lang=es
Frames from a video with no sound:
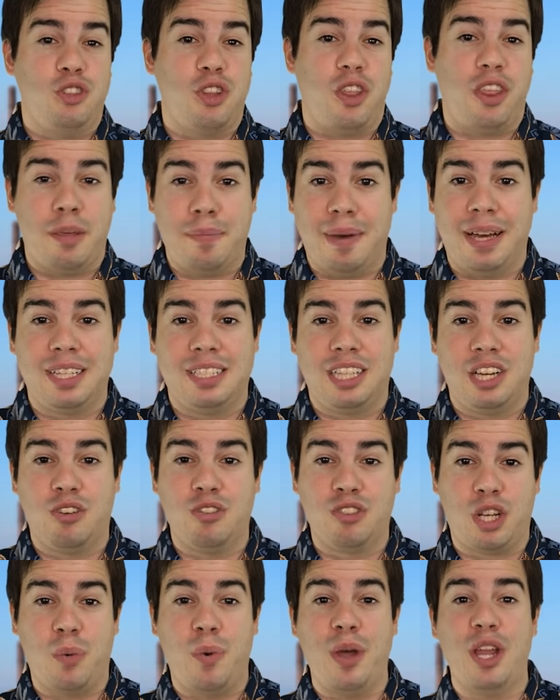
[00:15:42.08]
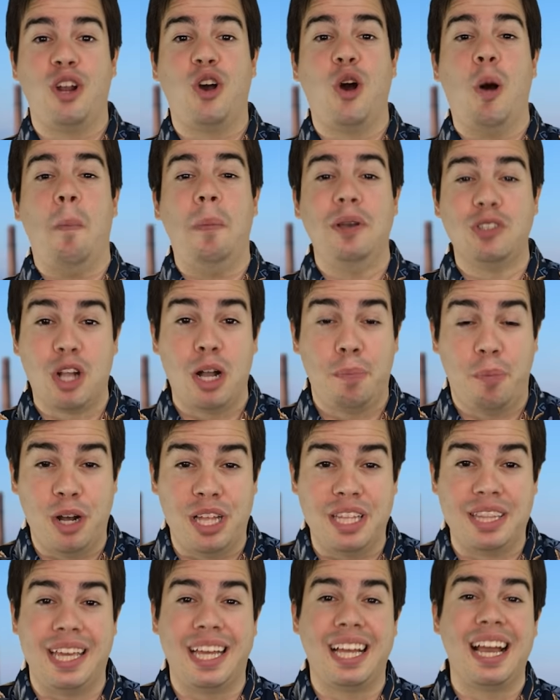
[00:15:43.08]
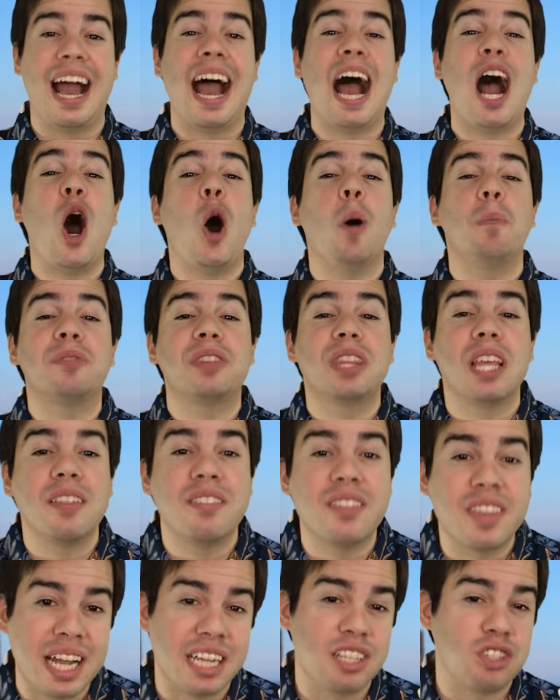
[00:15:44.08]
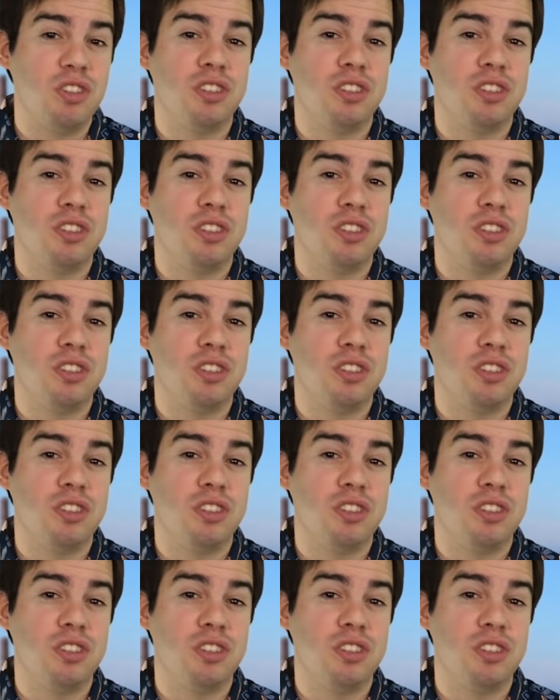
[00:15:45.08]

donde además de contribuir con VisualPolitik, obtendrás